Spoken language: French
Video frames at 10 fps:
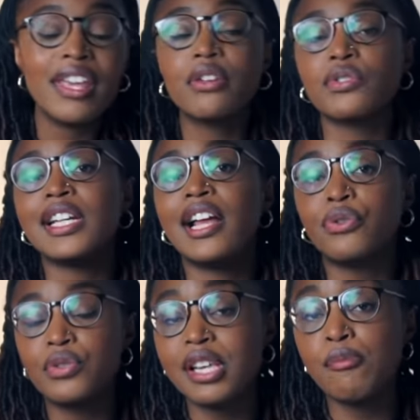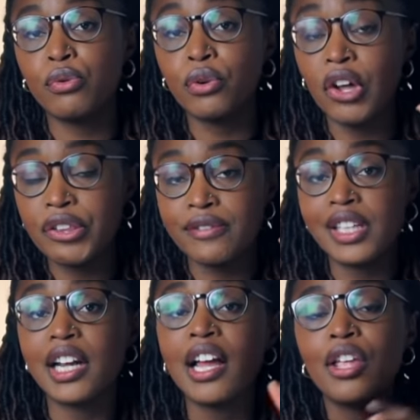et que c'est la deuxième plus grande
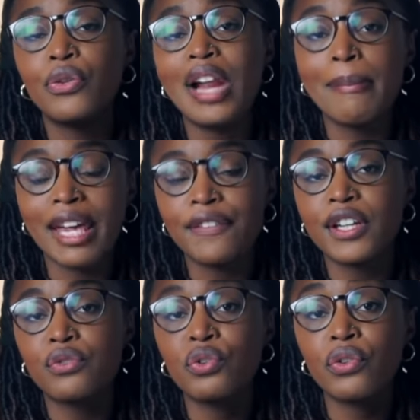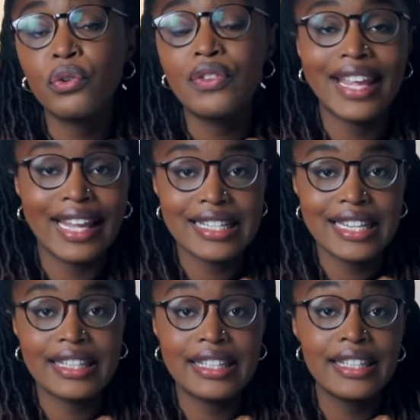ville de la préfecture de
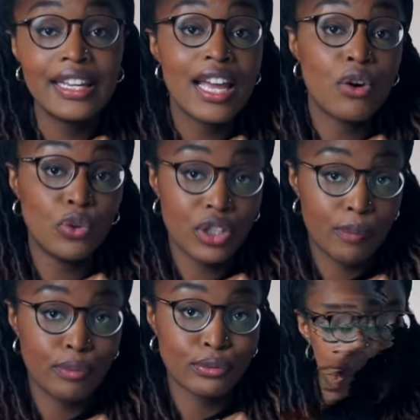Nagasaki au Japon.